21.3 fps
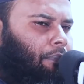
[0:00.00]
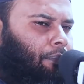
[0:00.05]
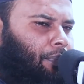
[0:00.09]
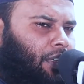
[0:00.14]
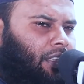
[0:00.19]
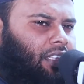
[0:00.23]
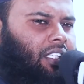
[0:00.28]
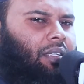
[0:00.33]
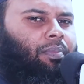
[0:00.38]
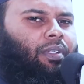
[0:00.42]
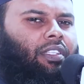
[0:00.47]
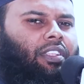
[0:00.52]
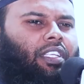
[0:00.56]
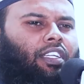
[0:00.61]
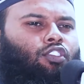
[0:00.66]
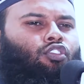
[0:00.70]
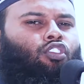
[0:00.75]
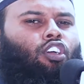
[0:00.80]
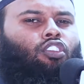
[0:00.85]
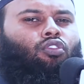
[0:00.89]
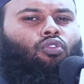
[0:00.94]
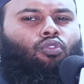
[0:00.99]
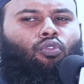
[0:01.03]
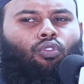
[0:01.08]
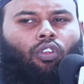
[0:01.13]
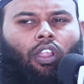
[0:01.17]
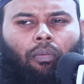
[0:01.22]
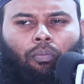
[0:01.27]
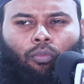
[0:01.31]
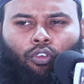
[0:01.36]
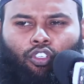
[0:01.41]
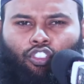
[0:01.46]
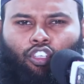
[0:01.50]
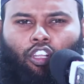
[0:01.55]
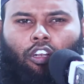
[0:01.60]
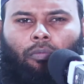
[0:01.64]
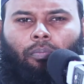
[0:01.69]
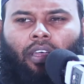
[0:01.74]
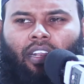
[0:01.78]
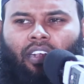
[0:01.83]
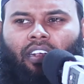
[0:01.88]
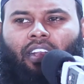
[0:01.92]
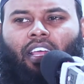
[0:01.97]
পৃথিবীতে যতগুলো
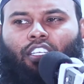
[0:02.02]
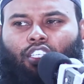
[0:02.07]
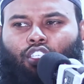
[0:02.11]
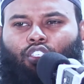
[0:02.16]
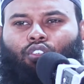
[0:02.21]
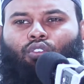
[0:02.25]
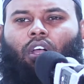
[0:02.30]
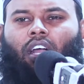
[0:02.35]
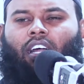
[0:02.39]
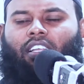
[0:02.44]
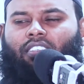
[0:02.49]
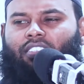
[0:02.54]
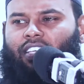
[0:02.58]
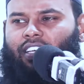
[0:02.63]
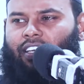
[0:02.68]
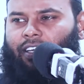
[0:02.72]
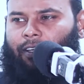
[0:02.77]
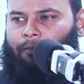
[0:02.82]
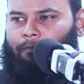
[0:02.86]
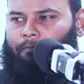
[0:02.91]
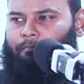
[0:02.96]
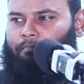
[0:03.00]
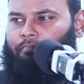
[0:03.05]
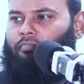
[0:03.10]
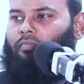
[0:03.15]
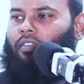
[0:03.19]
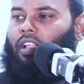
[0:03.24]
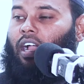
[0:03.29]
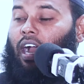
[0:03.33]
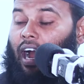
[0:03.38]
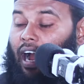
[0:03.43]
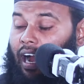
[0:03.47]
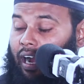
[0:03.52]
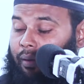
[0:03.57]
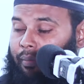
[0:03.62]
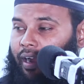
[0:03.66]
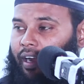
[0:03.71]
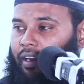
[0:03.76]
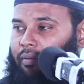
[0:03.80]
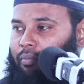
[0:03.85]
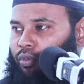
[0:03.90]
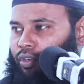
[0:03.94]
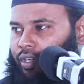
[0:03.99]
মুসলমান রাষ্ট্র আছে
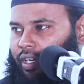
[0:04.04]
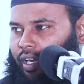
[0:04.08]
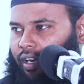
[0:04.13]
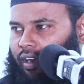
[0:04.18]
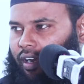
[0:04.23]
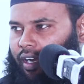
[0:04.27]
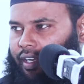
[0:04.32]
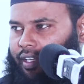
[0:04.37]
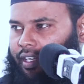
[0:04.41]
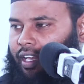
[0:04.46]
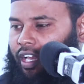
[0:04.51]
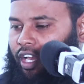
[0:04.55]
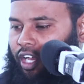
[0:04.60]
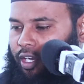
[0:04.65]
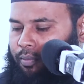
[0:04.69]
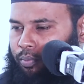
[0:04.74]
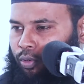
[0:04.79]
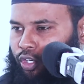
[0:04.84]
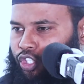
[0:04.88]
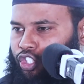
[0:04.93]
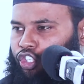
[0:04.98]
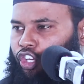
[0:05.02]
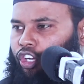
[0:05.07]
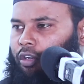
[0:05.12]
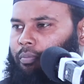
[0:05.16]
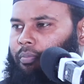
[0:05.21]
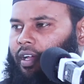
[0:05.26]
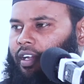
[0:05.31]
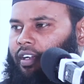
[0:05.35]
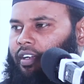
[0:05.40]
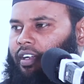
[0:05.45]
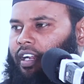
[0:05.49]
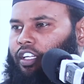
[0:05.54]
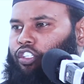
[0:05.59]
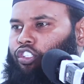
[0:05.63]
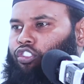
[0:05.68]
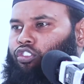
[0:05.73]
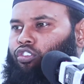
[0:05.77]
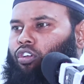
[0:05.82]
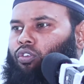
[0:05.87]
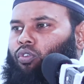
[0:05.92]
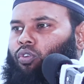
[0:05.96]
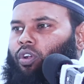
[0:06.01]
আমার মনে হয় মুসলমান
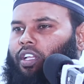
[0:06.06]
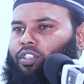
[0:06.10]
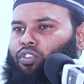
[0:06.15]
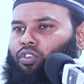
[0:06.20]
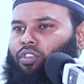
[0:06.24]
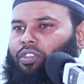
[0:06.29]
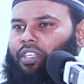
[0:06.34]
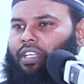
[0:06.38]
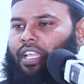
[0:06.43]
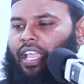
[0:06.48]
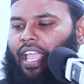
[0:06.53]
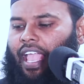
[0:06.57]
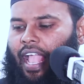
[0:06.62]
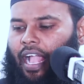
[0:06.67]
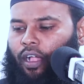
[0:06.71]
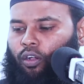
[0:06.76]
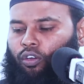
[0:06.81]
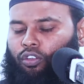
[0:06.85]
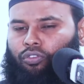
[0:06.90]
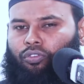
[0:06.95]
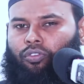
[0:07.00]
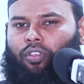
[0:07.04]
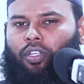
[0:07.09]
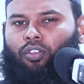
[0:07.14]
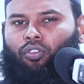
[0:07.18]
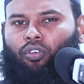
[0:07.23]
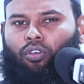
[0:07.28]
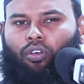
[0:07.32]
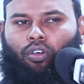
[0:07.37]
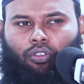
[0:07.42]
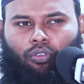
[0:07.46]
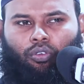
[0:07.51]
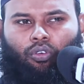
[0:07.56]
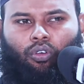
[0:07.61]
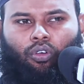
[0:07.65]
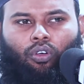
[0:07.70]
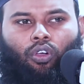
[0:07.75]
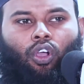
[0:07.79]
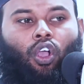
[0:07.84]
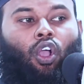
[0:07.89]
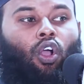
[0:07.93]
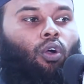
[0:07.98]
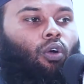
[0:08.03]
রাষ্ট্রগুলো যদি একত্রিত হতো
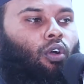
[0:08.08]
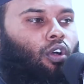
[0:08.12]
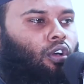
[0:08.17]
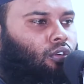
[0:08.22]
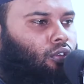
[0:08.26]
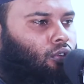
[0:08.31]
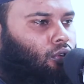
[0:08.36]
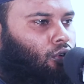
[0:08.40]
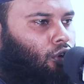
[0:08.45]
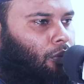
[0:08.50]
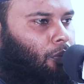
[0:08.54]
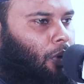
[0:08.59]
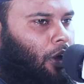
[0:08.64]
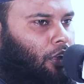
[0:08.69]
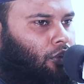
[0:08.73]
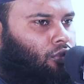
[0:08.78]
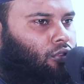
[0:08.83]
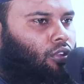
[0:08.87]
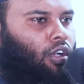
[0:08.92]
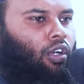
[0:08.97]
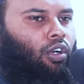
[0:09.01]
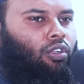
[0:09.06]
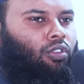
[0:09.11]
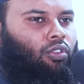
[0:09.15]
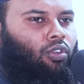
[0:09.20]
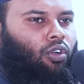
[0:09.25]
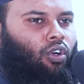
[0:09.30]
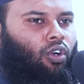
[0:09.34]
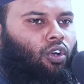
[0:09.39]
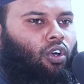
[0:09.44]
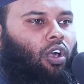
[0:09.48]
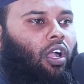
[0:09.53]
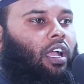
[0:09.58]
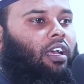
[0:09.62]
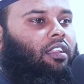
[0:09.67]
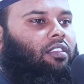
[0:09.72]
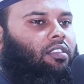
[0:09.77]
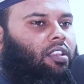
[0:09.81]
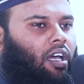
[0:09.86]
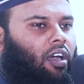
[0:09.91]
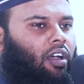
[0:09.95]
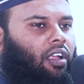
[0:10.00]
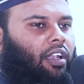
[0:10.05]
ঐক্যবদ্ধ হতো
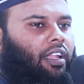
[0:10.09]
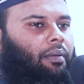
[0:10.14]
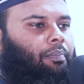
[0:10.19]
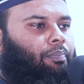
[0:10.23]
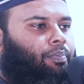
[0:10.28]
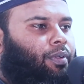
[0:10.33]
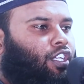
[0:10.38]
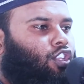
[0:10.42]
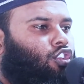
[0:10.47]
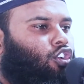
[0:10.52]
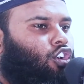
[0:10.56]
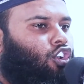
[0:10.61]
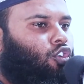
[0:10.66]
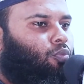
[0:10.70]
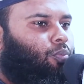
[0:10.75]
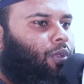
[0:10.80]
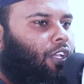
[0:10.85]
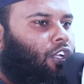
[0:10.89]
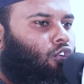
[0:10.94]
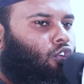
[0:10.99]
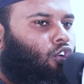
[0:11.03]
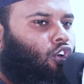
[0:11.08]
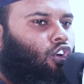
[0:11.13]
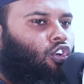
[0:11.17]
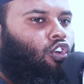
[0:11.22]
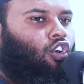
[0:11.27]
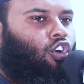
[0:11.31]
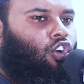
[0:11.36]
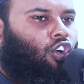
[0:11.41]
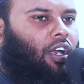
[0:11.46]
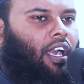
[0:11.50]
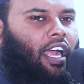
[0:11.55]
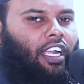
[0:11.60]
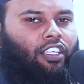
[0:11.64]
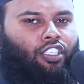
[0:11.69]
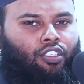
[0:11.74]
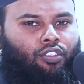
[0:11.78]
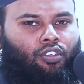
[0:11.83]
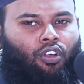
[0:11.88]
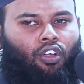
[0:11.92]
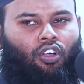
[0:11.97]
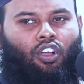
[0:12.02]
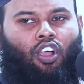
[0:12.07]
তাহলে বিধর্মী কোনো
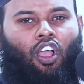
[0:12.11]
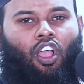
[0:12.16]
রাষ্ট্র